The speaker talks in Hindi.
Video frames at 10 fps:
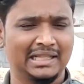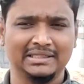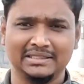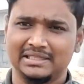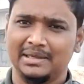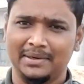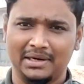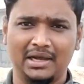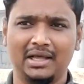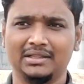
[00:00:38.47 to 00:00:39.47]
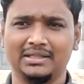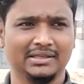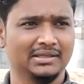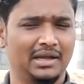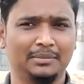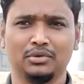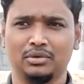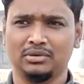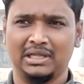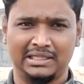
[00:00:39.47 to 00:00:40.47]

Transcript: दादी सब रहा अब तो